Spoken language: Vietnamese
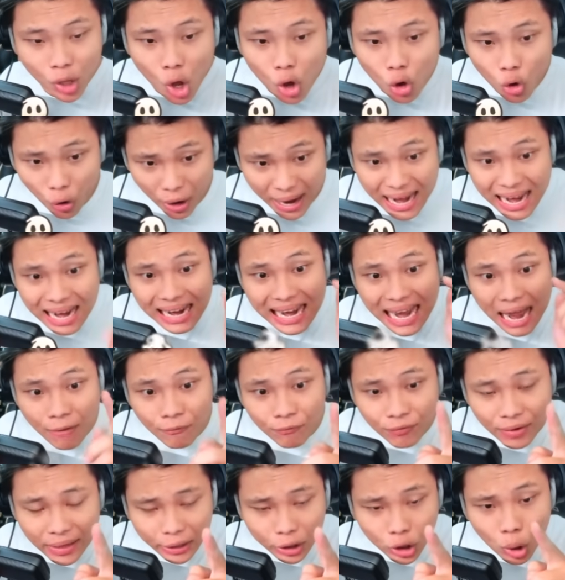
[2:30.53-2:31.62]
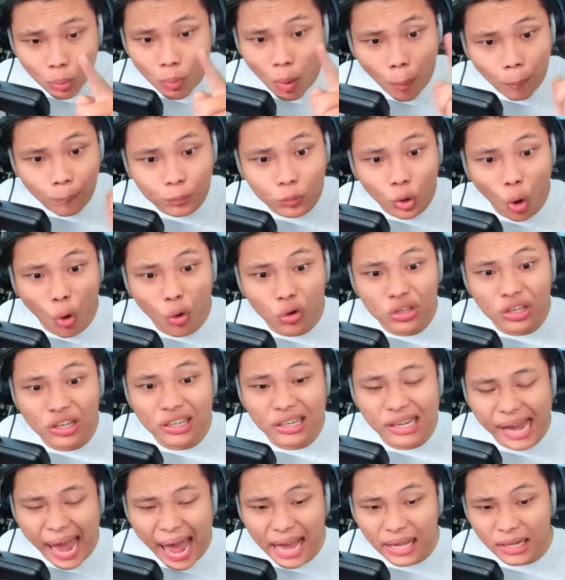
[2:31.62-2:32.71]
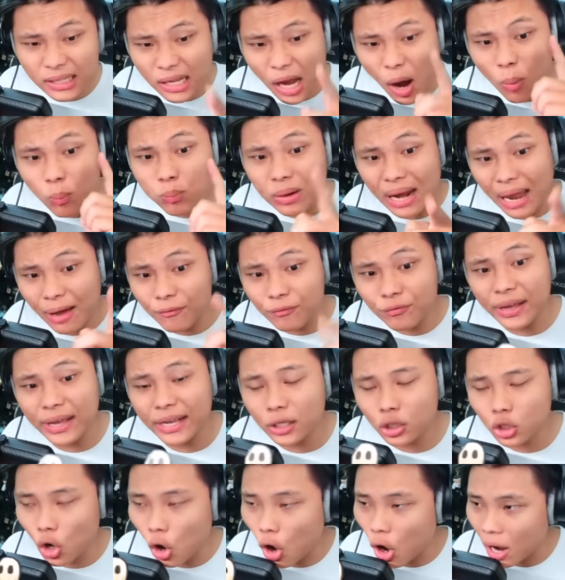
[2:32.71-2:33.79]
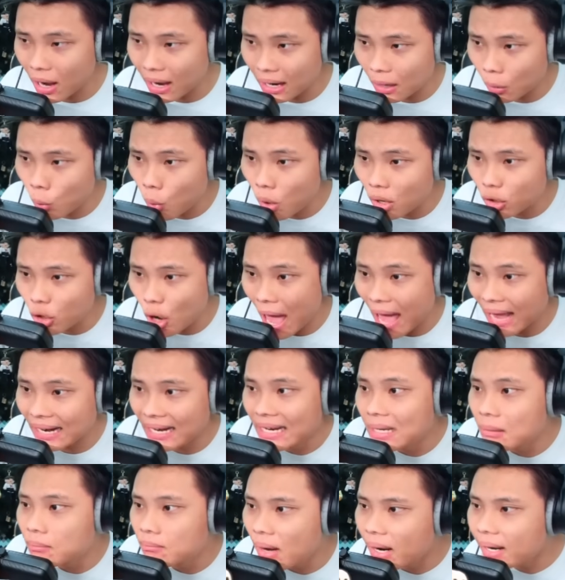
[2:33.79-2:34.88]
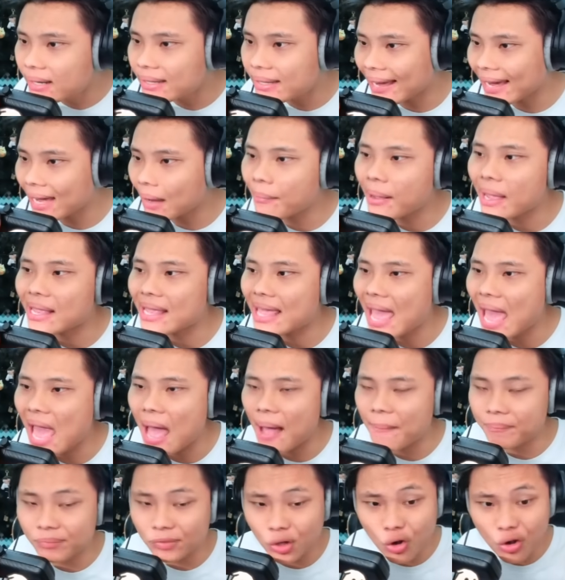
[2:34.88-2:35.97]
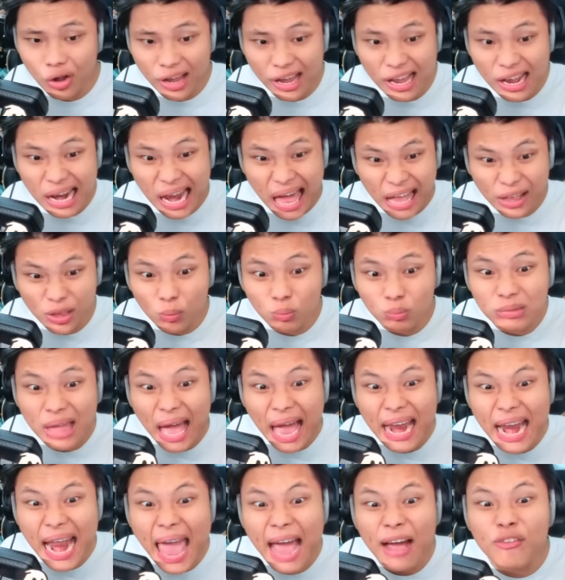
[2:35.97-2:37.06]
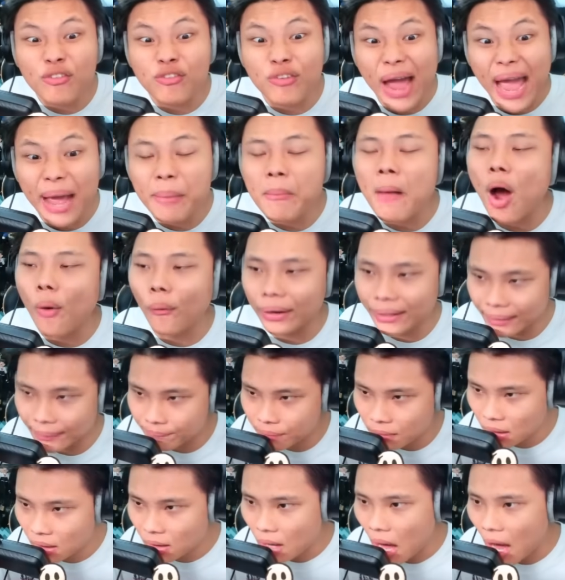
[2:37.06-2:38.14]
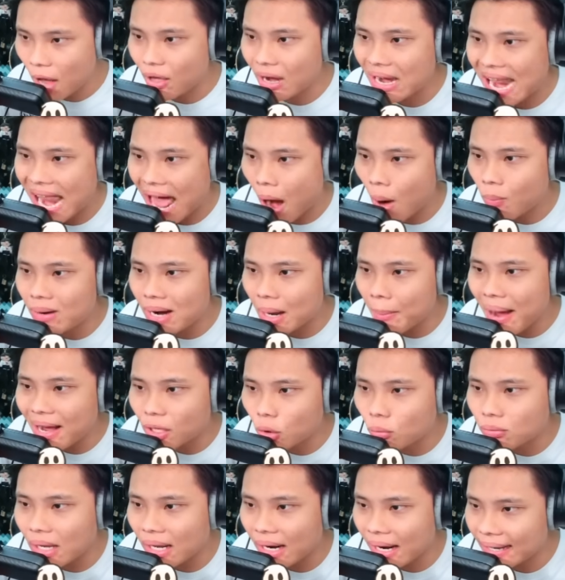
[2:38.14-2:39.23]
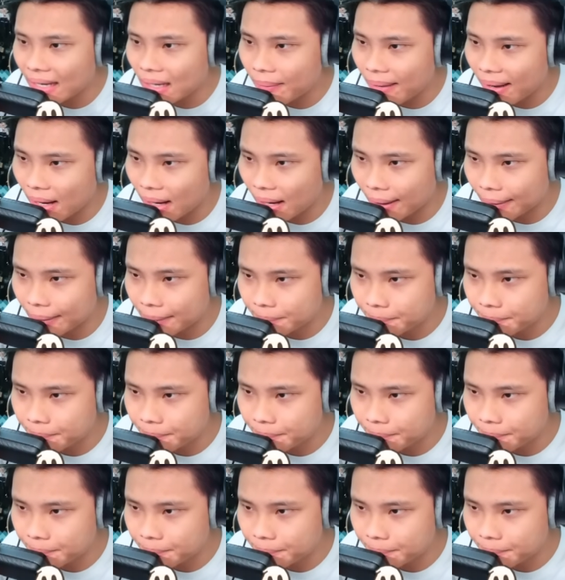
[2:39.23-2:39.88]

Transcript: có nghĩa là làm việc cho một tổ chức khác, không làm việc cho quân đoàn liên minh nha các bạn nha. Có nghĩa là chúng ta đang phản bội. Thế nên là ông đã bắt chúng ta đi các bạn ơi.